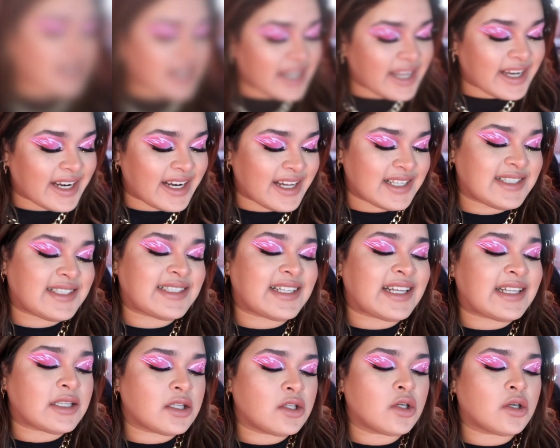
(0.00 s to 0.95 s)

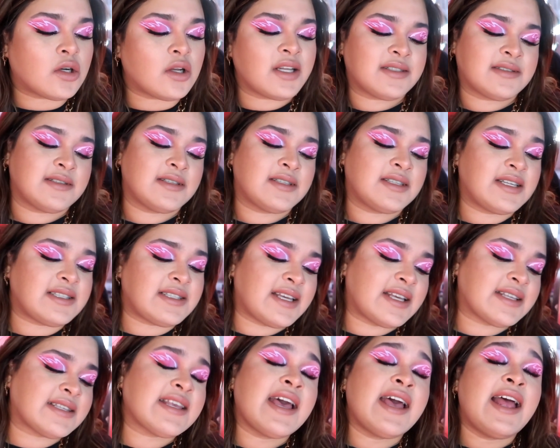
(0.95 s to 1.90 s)
Regresando con las
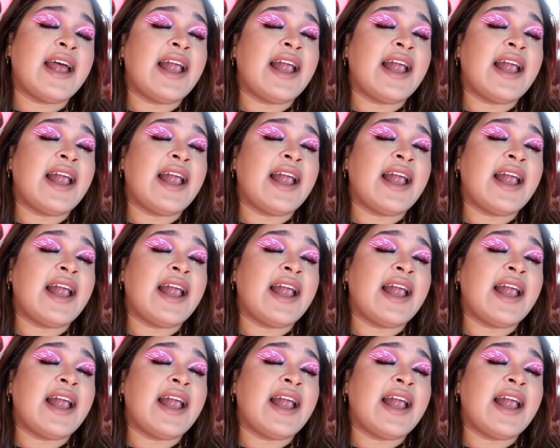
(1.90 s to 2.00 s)
tendencias,